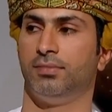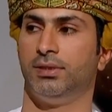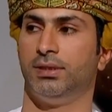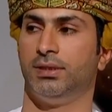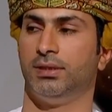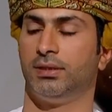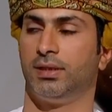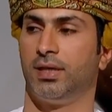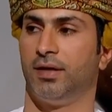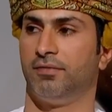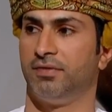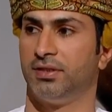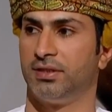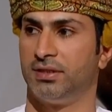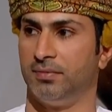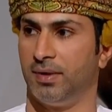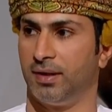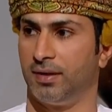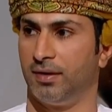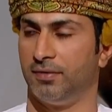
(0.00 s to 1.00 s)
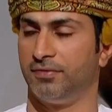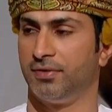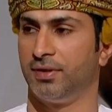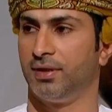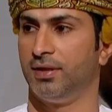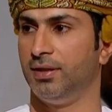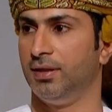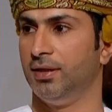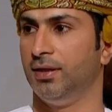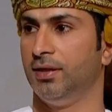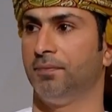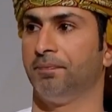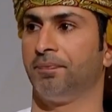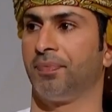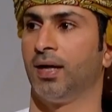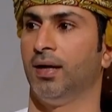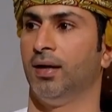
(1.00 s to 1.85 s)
بكافة مرافقه